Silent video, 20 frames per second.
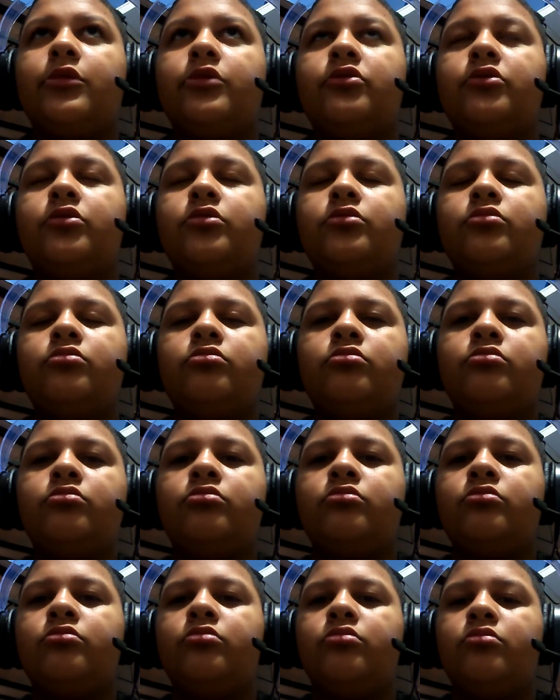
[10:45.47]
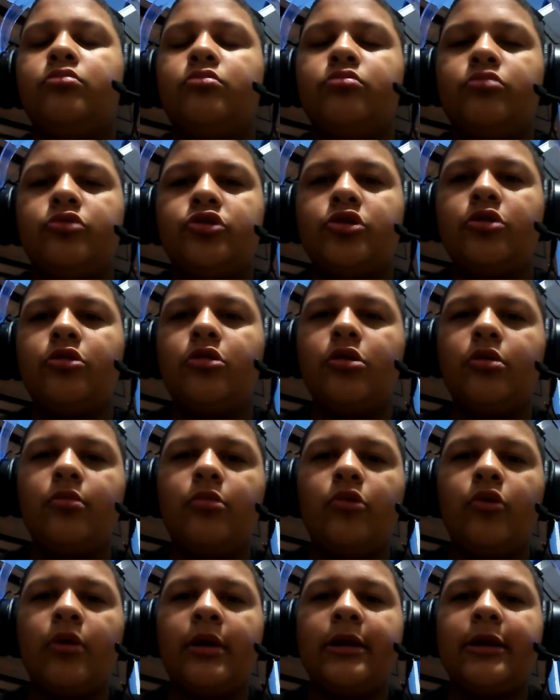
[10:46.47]
son. Son
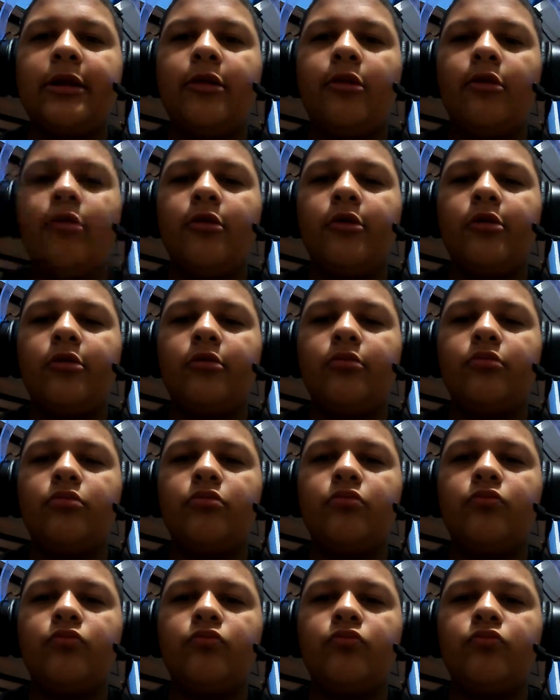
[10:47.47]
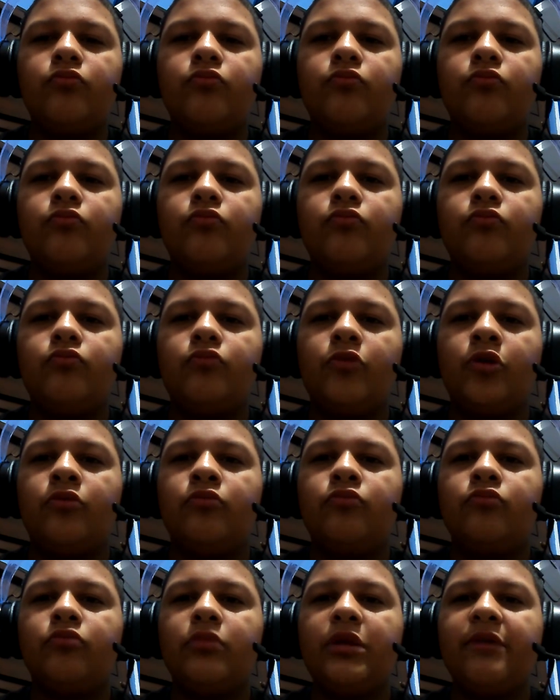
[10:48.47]
como alrededor. Bueno,
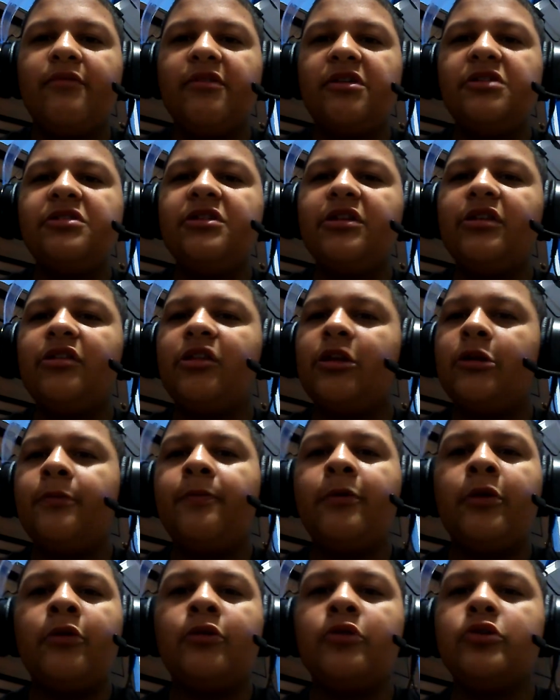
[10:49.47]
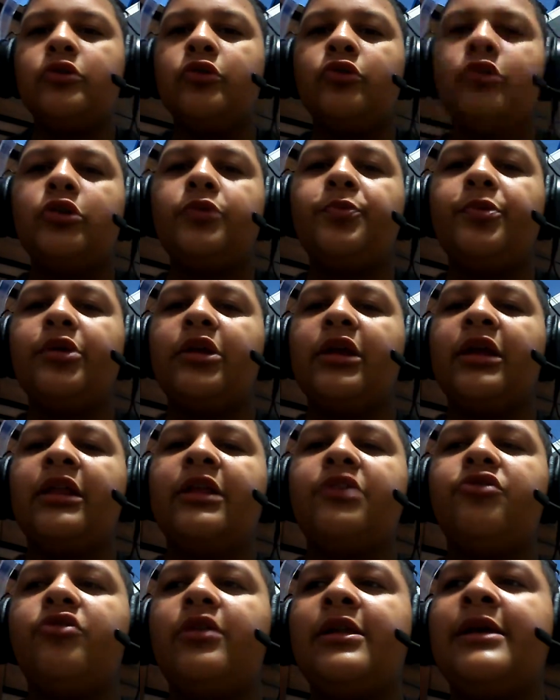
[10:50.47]
iba a decir tres, pero no son dos porque de
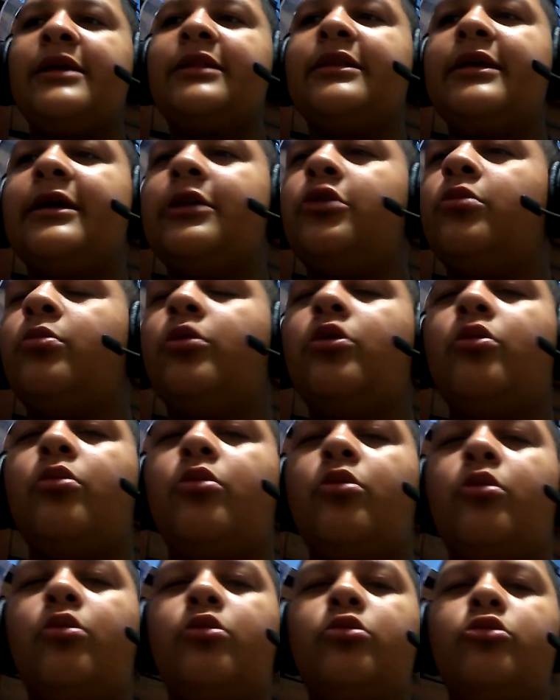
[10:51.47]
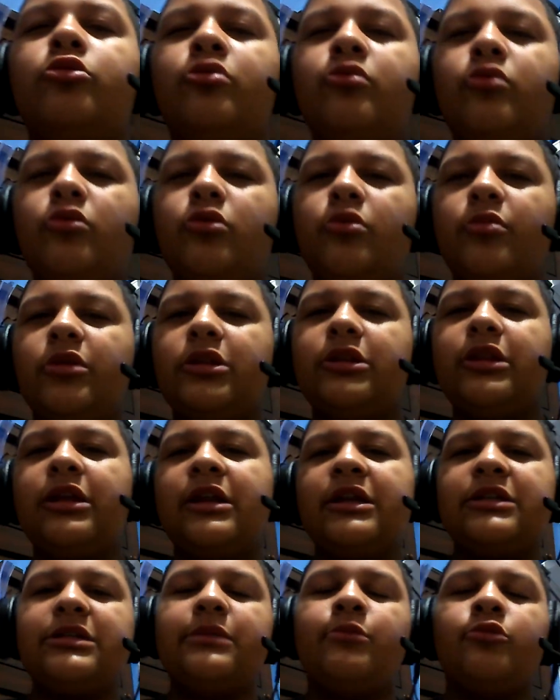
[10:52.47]
hecho el GTA no me lo. No, me
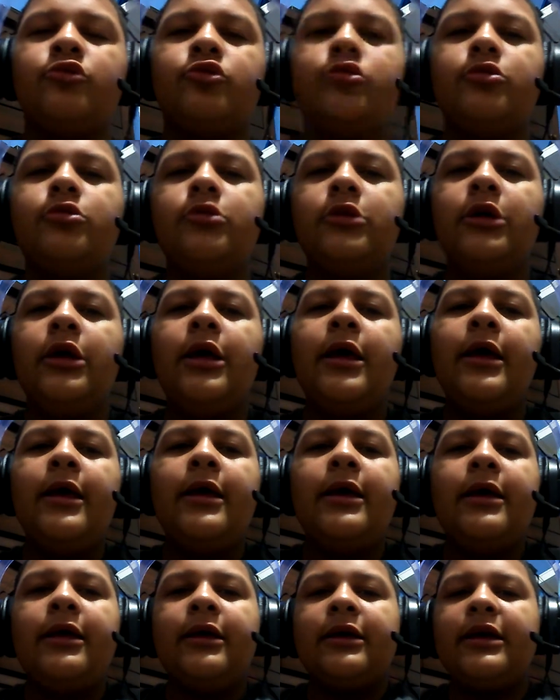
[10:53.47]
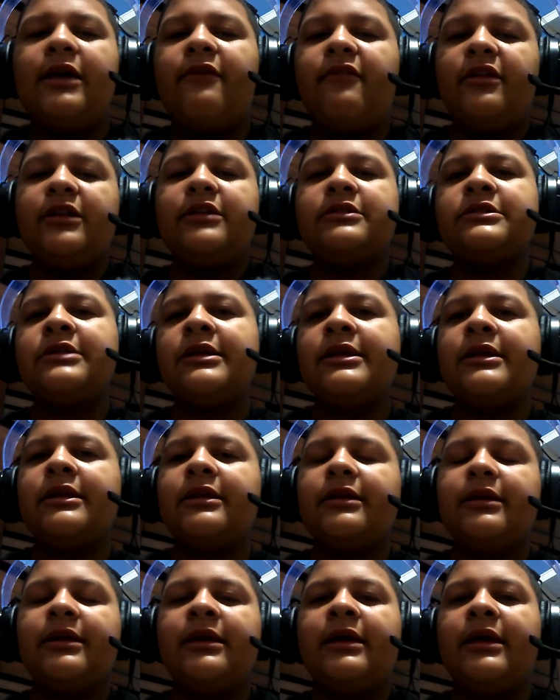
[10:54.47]
interesa mucho. Que van a
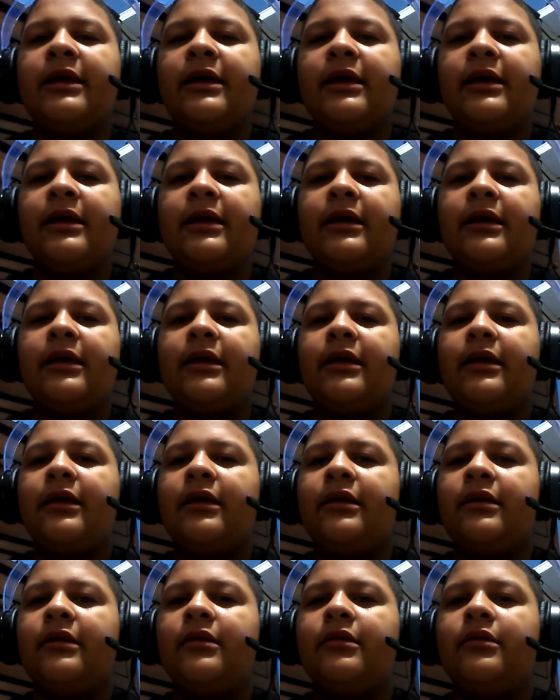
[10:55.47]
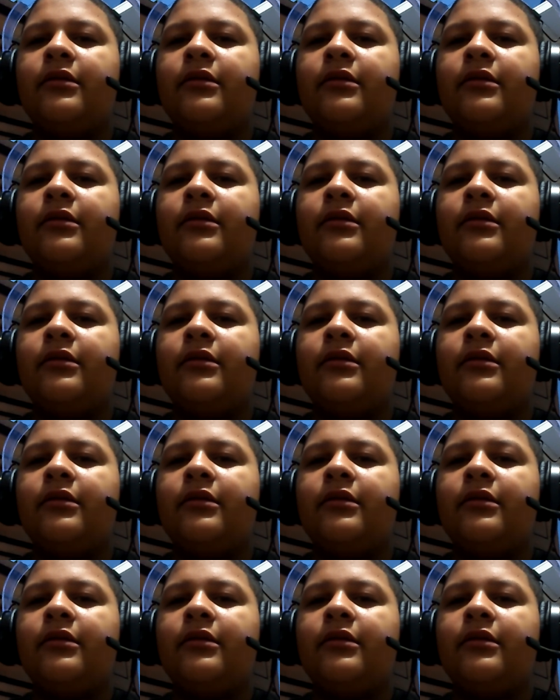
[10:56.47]
ser. Eh,